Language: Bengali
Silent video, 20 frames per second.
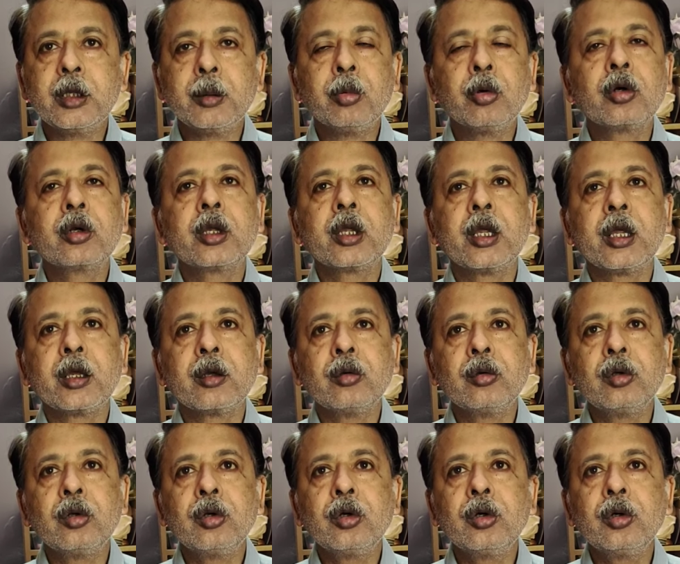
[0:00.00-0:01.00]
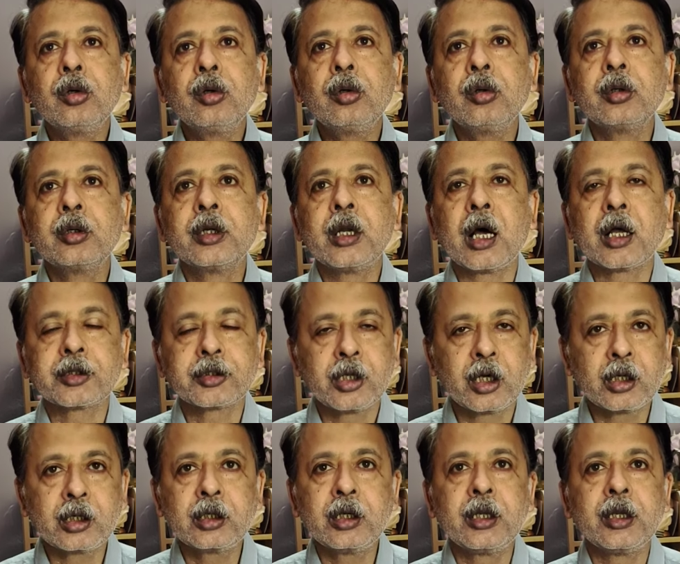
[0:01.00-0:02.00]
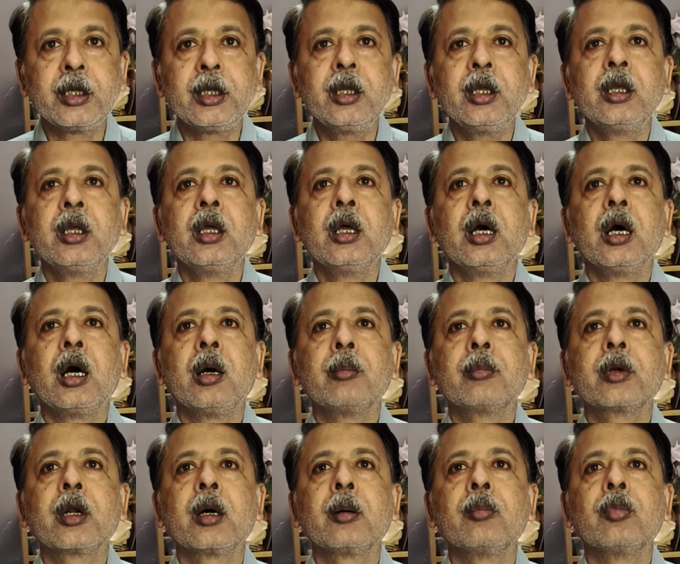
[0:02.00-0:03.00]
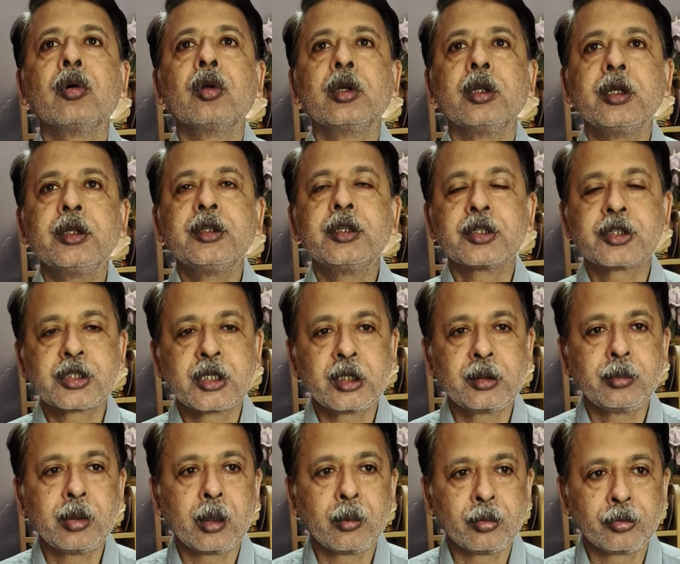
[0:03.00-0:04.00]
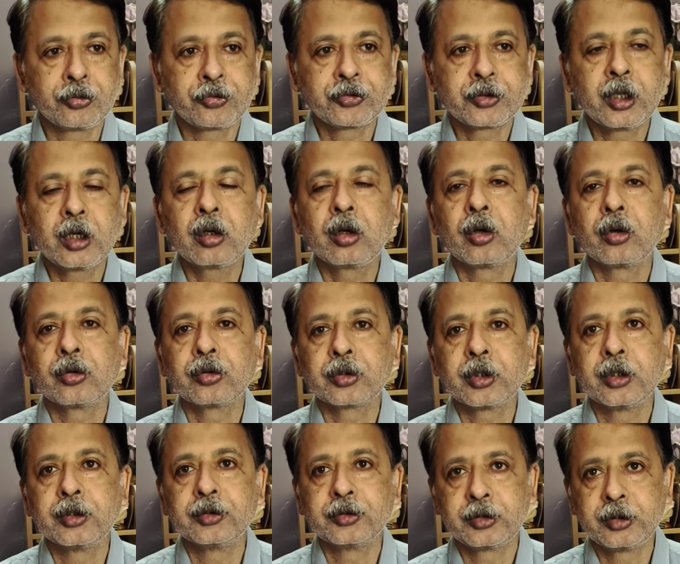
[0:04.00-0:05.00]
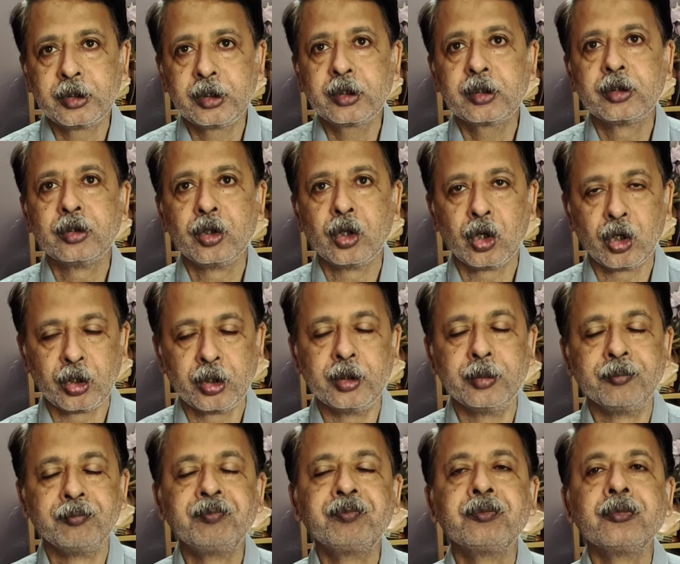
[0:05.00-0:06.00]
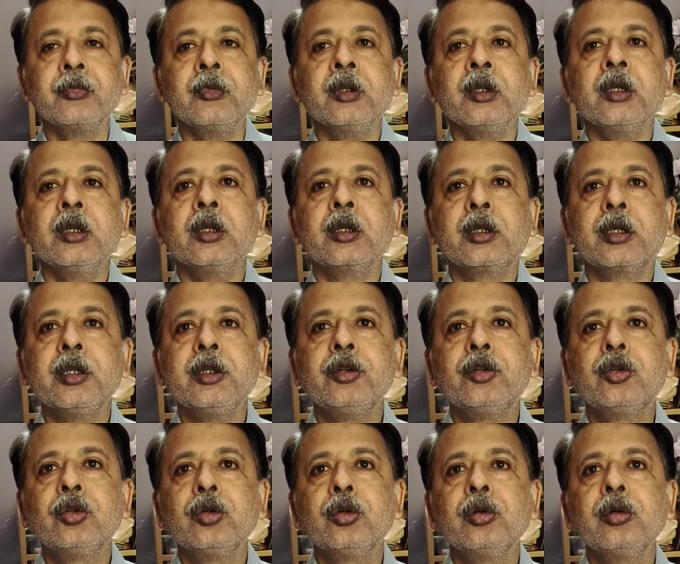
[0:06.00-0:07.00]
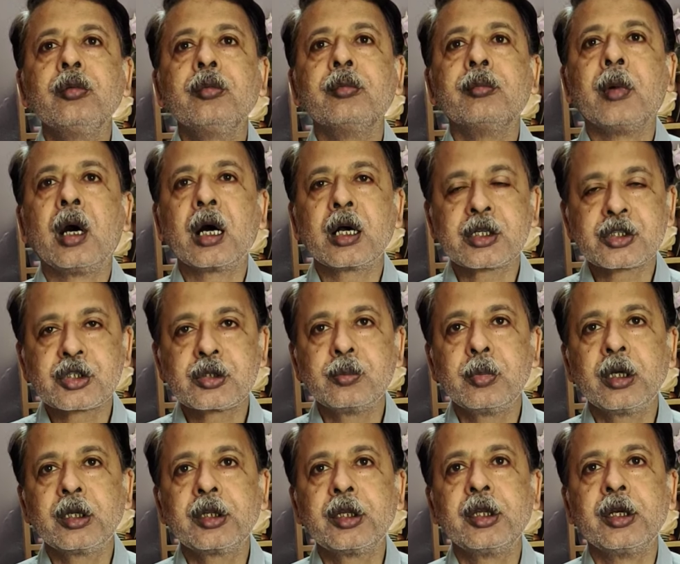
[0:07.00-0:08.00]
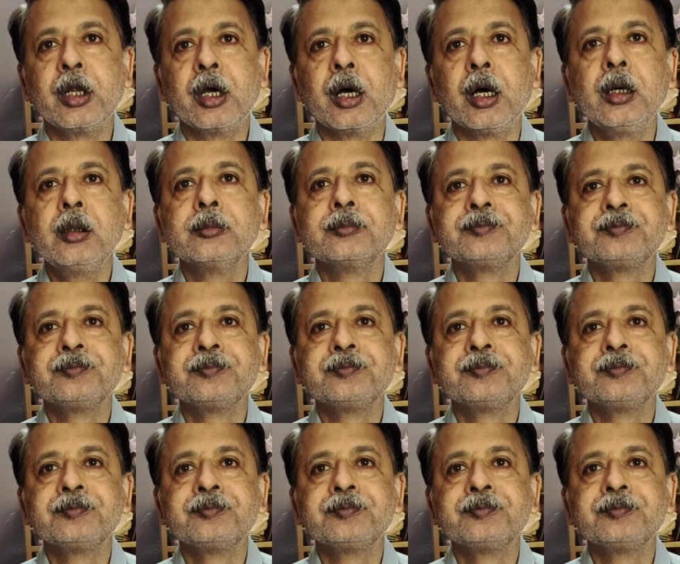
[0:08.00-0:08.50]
এবং এগুলো না থাকলে আমরা বলি যে সেই ব্যবস্থা গণতান্ত্রিক নয় কিন্তু মার্ক্সবাদীরা